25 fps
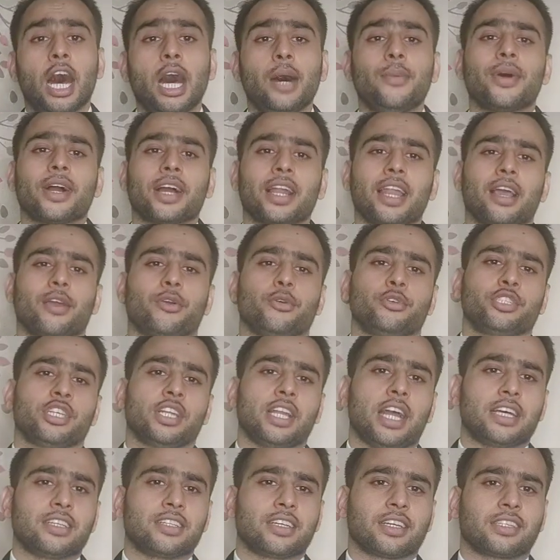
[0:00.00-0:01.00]
अब अगला
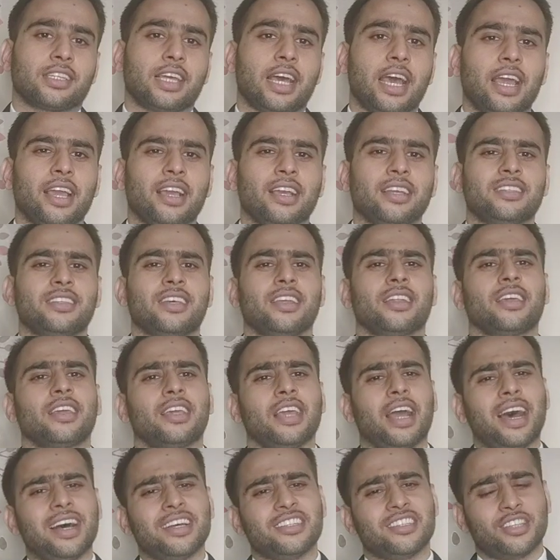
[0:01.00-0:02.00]
क्वेश्चन आ सकता है कि सर
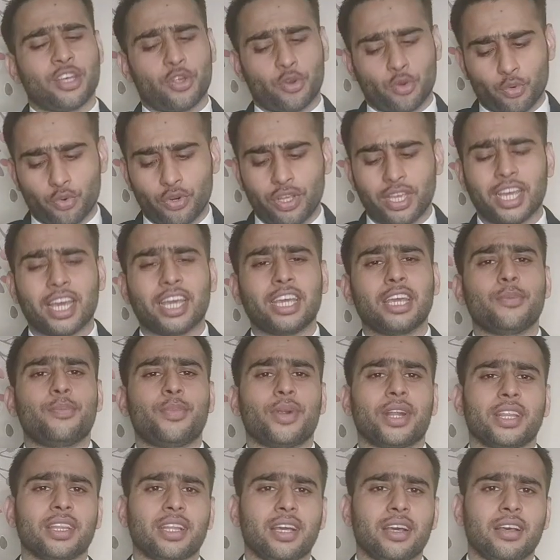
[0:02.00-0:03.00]
क्या जरूरी है यह
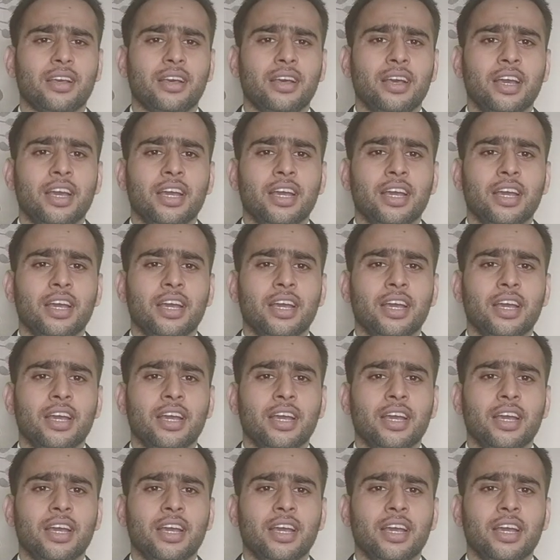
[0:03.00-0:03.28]
पढ़ना